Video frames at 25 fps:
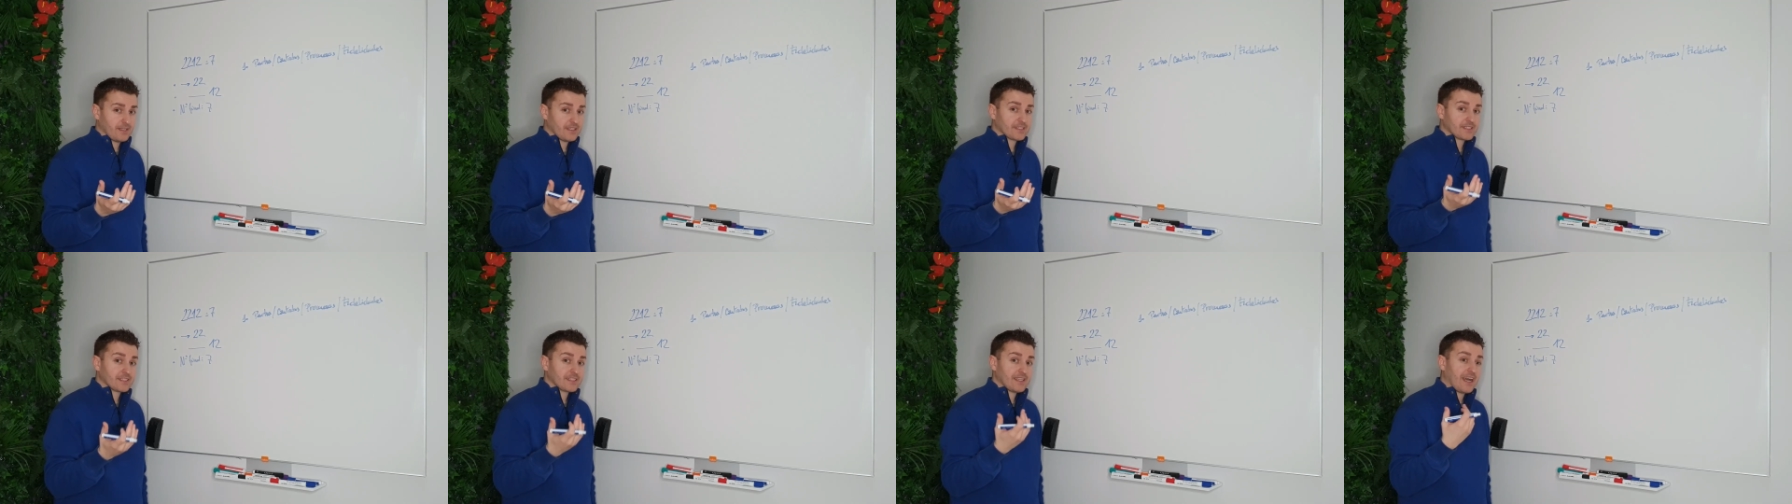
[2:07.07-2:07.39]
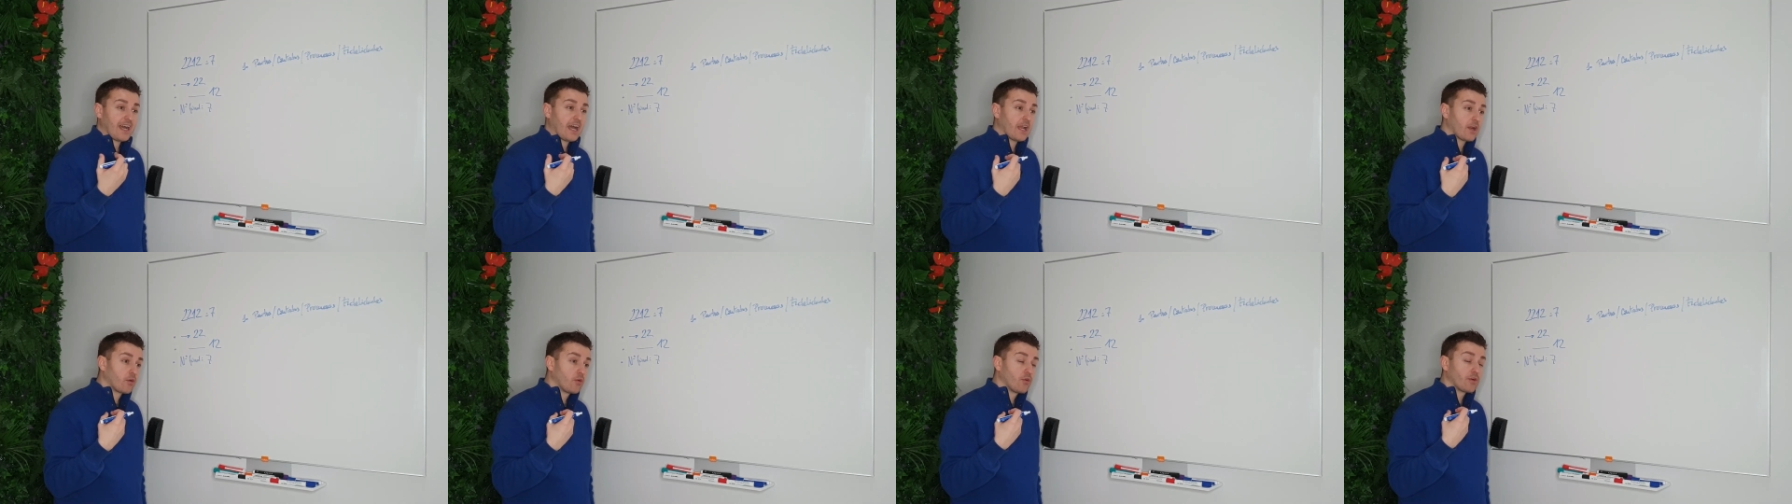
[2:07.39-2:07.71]
es
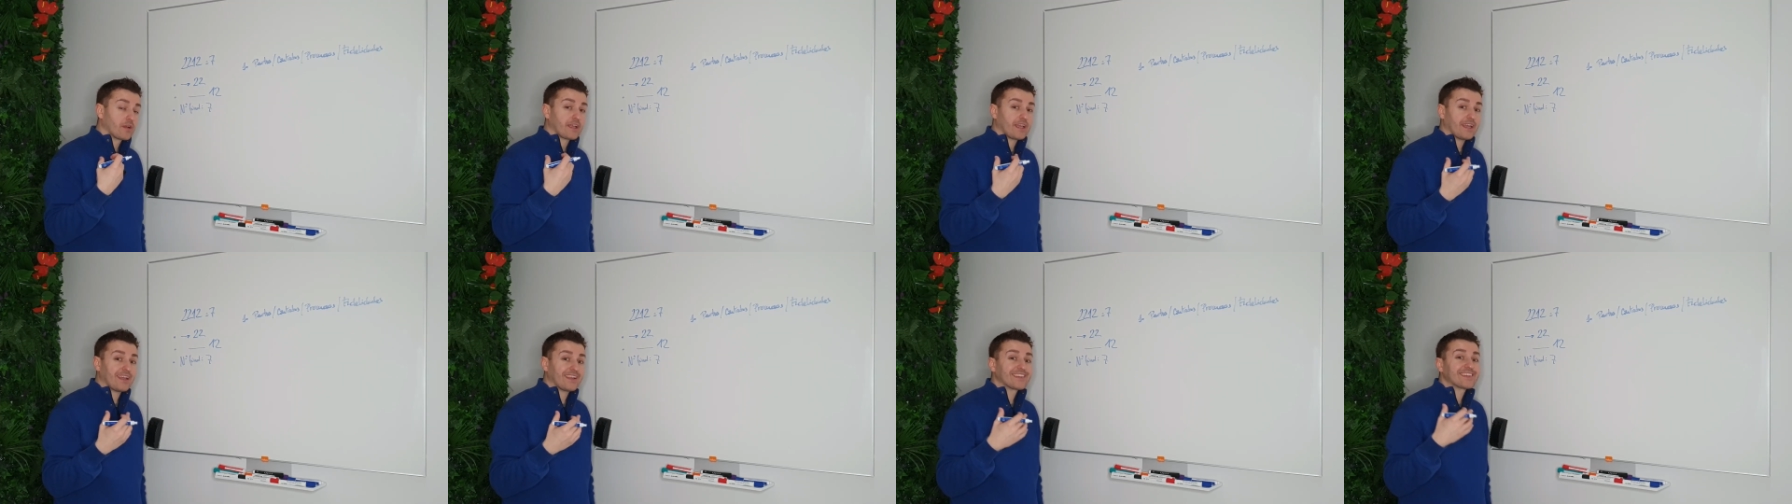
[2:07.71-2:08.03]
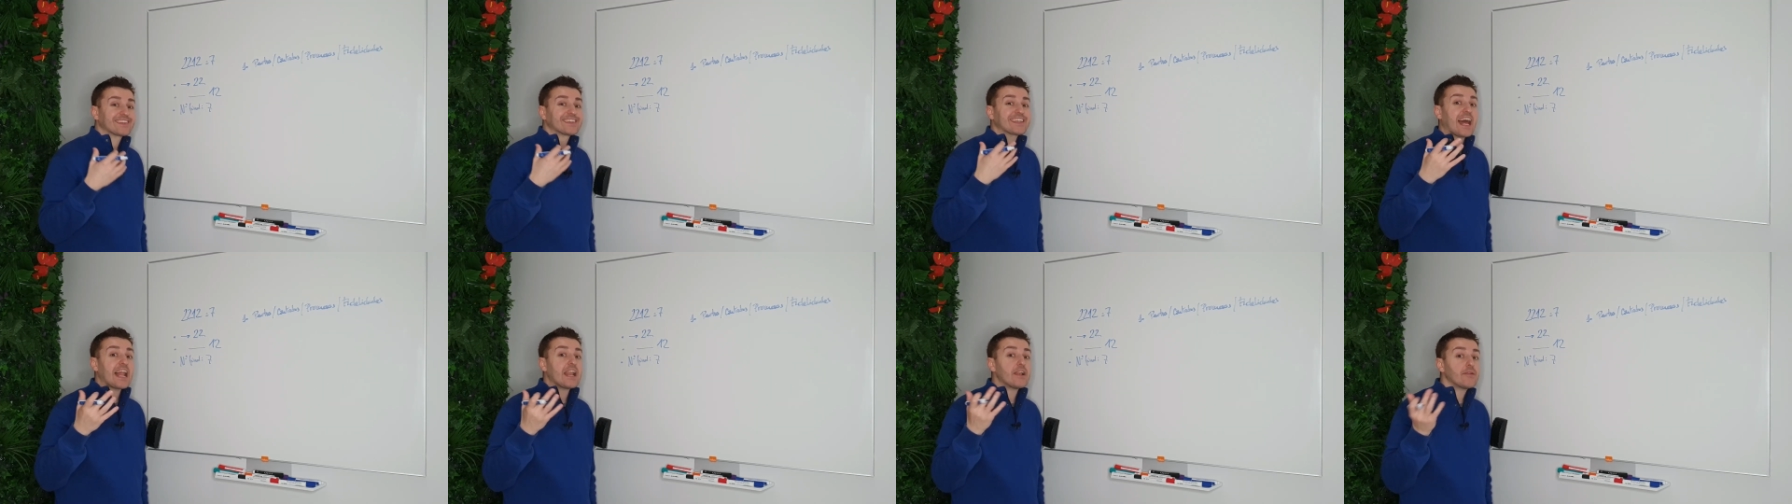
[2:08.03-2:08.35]
algo
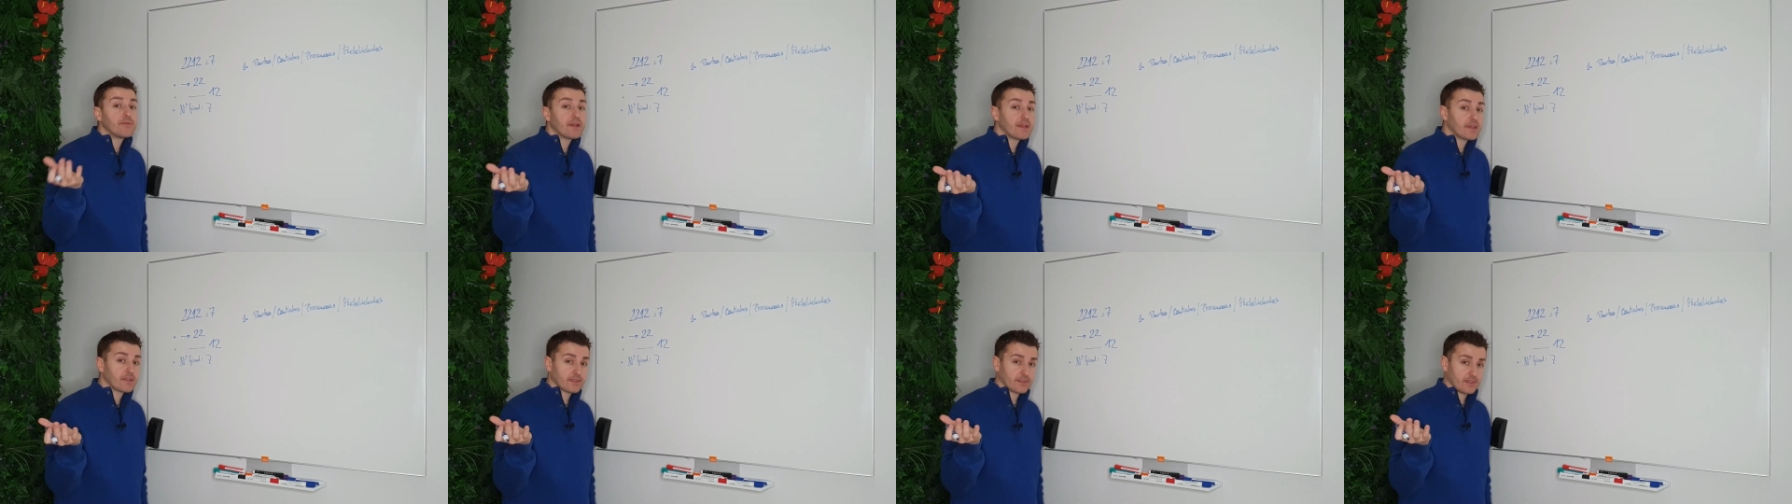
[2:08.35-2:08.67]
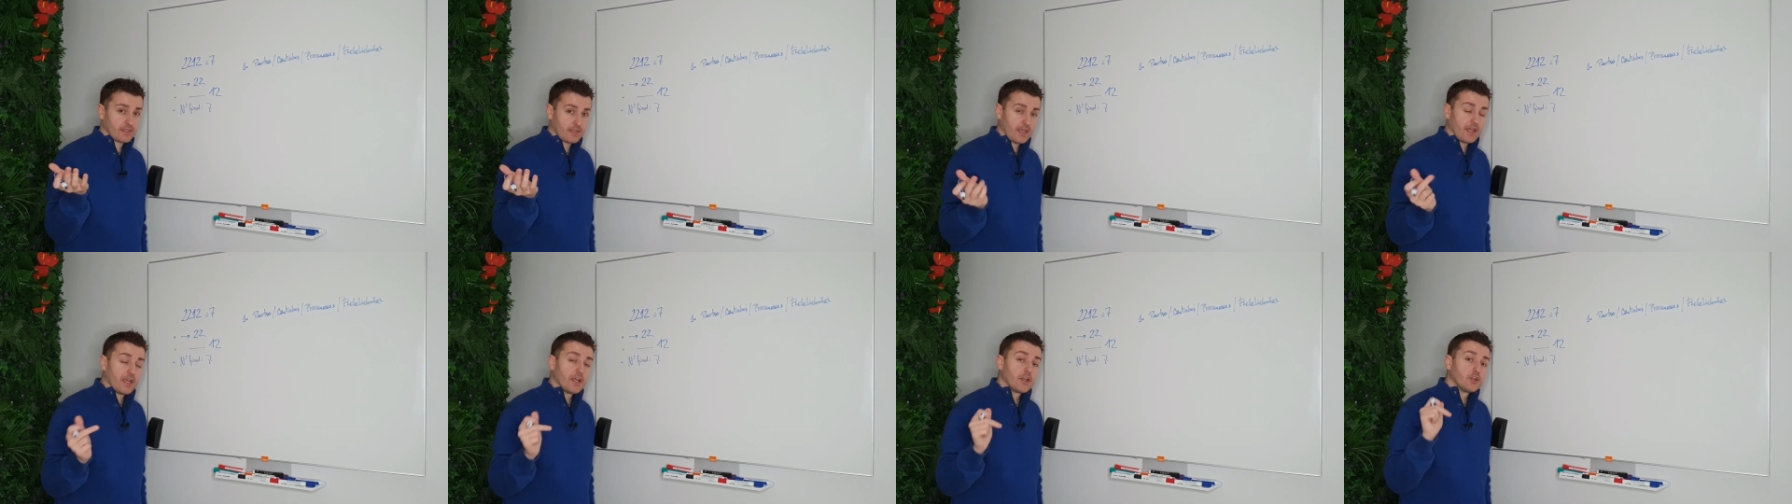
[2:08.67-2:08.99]
que tal vez